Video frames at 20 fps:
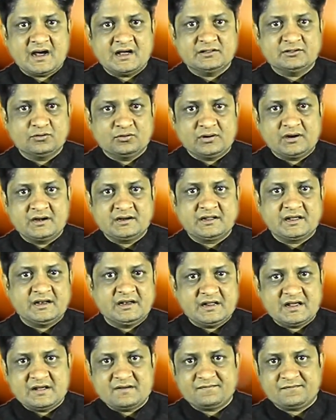आंदोलन के
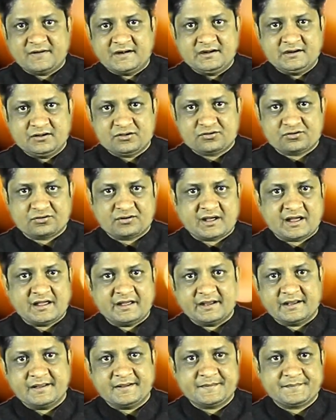लिए फंड जुटाया